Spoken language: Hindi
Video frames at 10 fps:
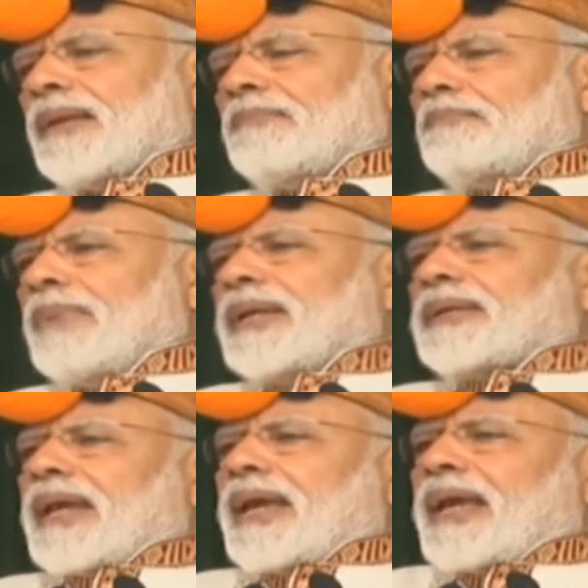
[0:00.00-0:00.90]
लागत वाली
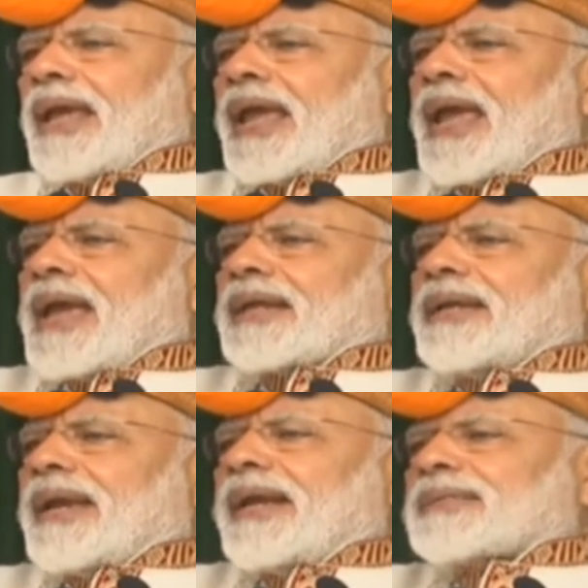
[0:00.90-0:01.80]
कई
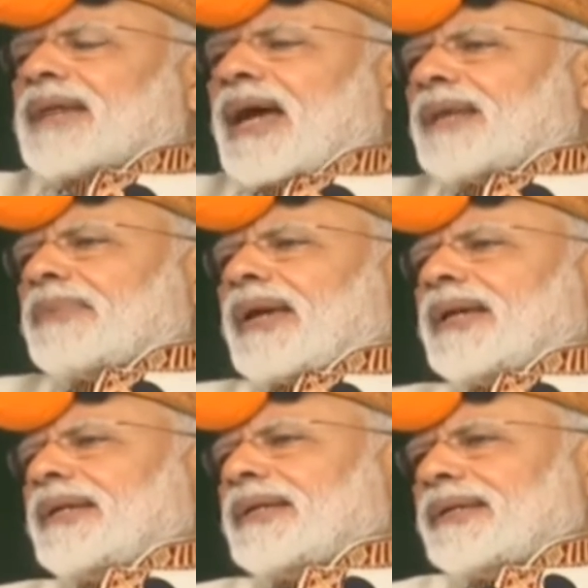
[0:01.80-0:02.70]
योजनाओं का किया
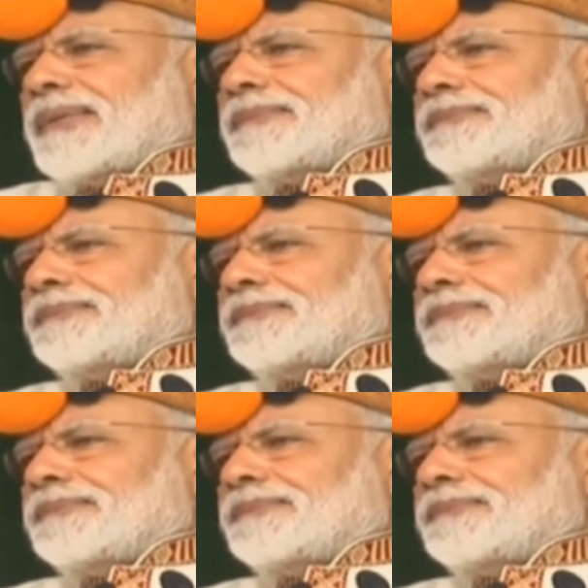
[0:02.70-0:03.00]
उद्घाटन